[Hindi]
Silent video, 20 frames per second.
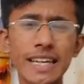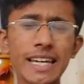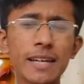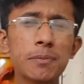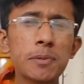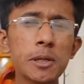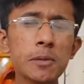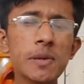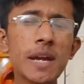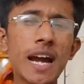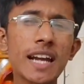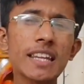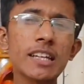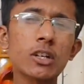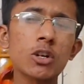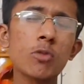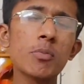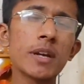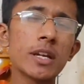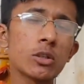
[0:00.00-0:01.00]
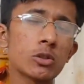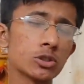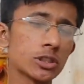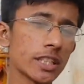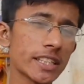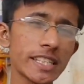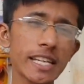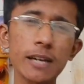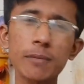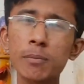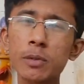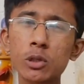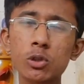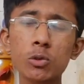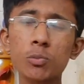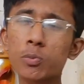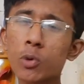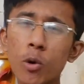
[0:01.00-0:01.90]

लेकिन फिर भी यार देखो मैंने सोचा कि एक बिल्कुल